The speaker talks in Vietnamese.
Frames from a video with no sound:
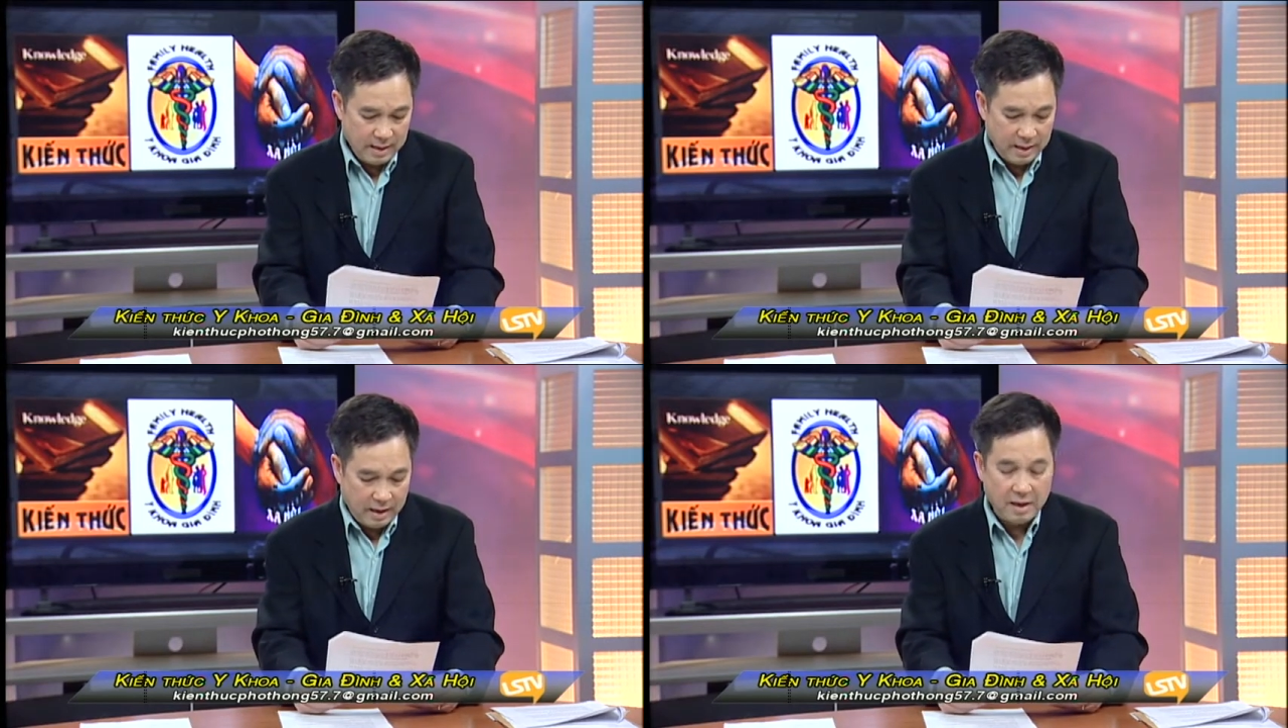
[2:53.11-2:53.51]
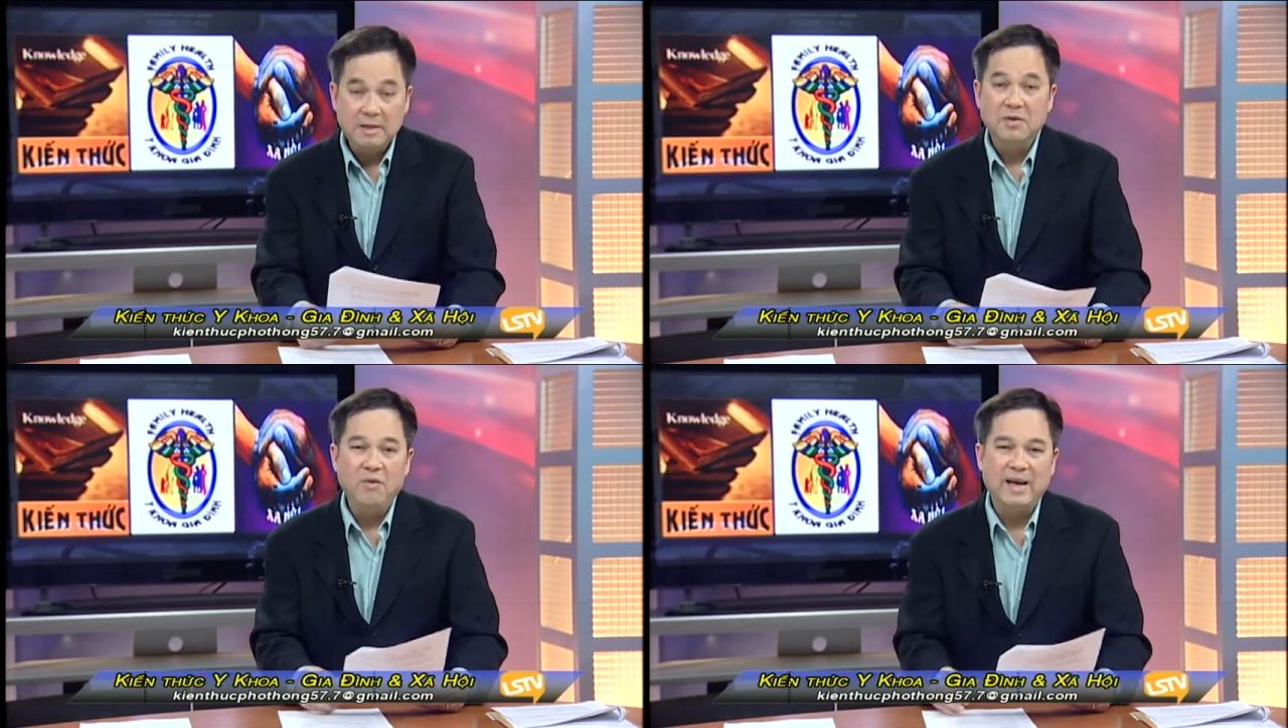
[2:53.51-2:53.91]
À,
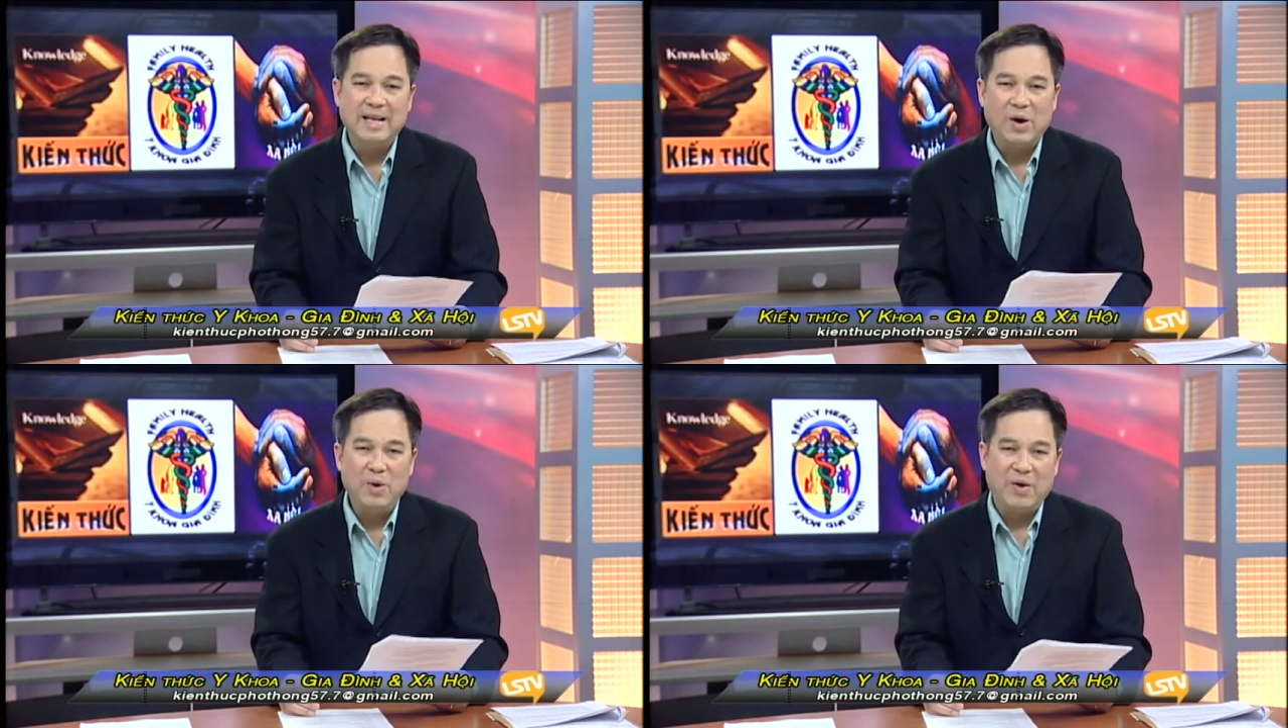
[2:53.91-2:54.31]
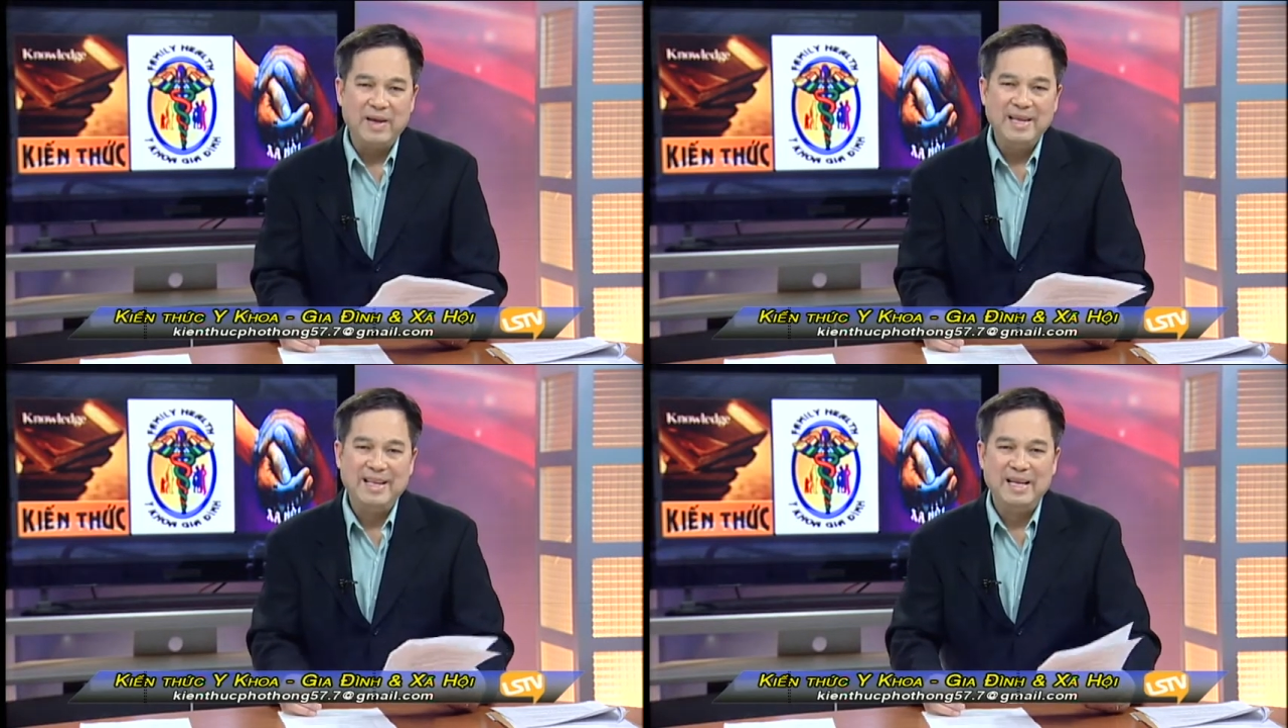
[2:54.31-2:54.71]
thưa quý vị, câu
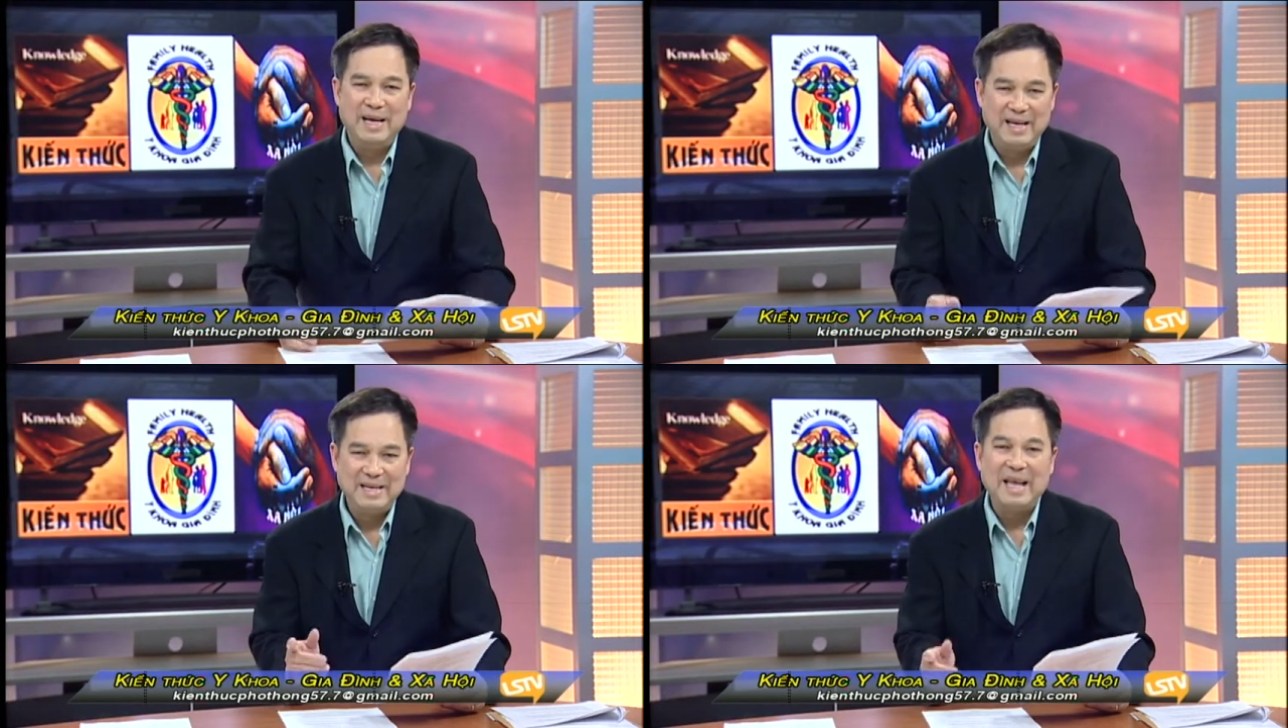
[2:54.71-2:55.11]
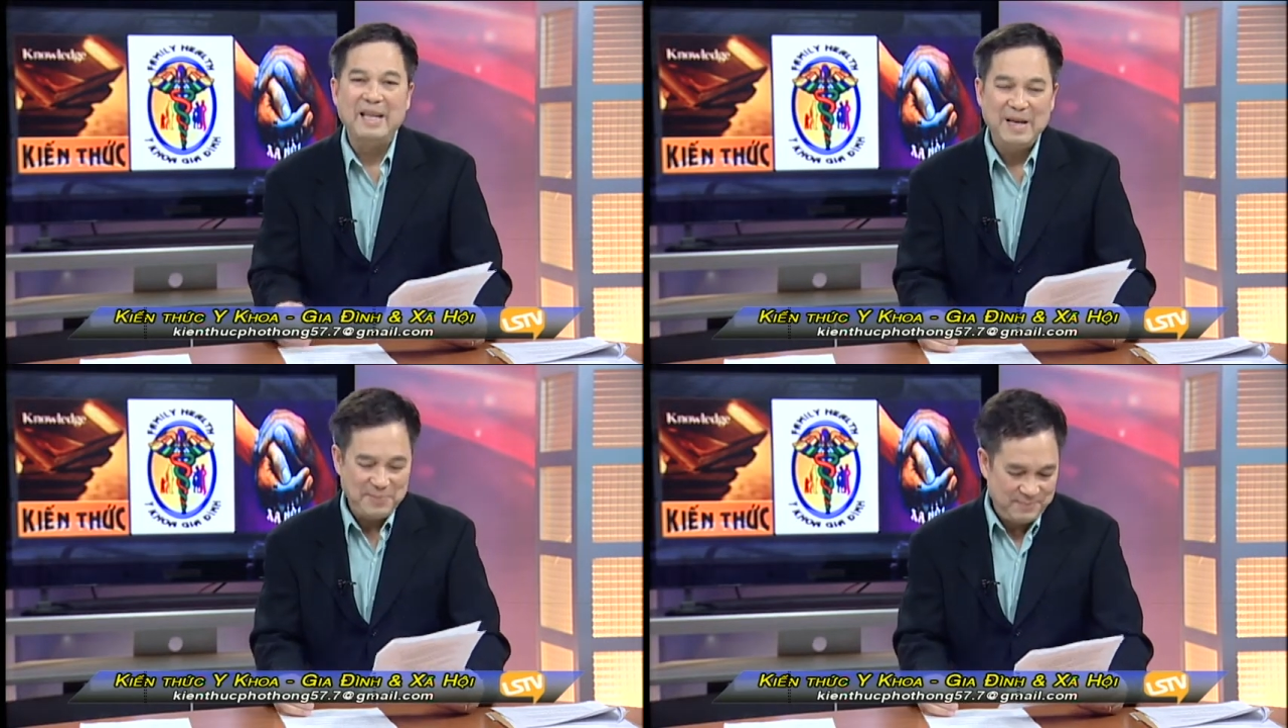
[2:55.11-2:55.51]
hỏi à, kế
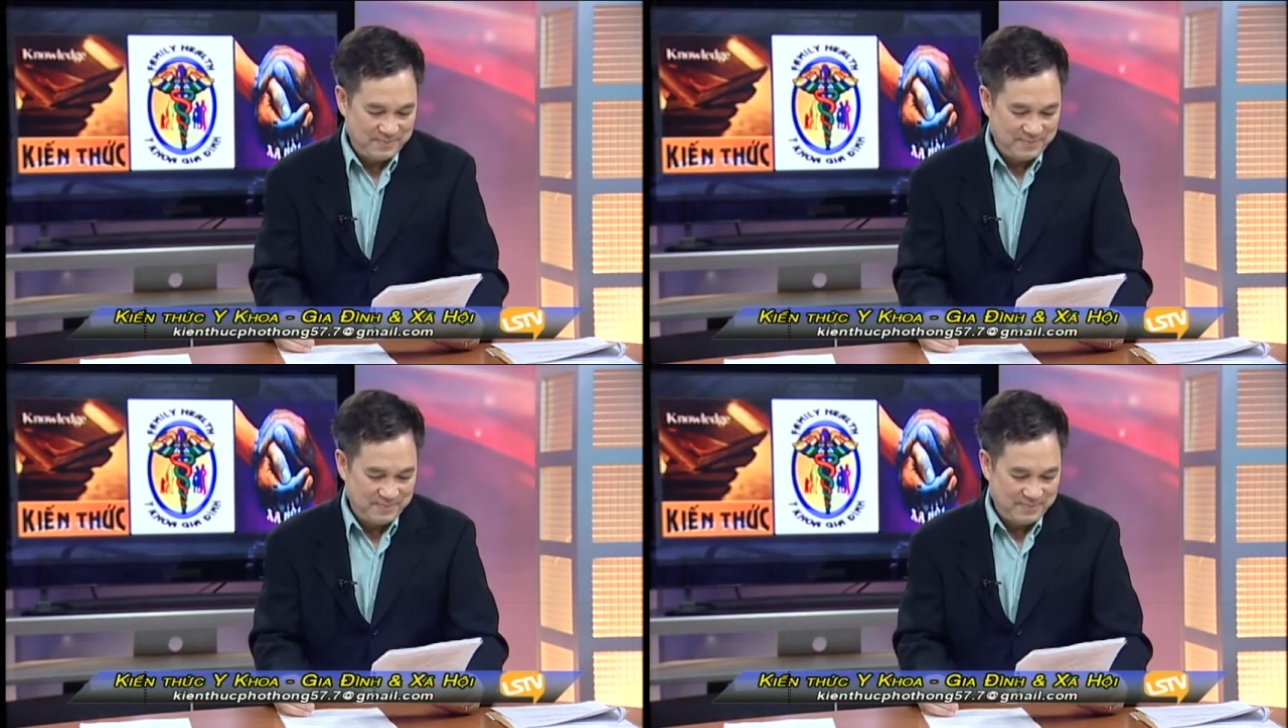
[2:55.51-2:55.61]
tiếp.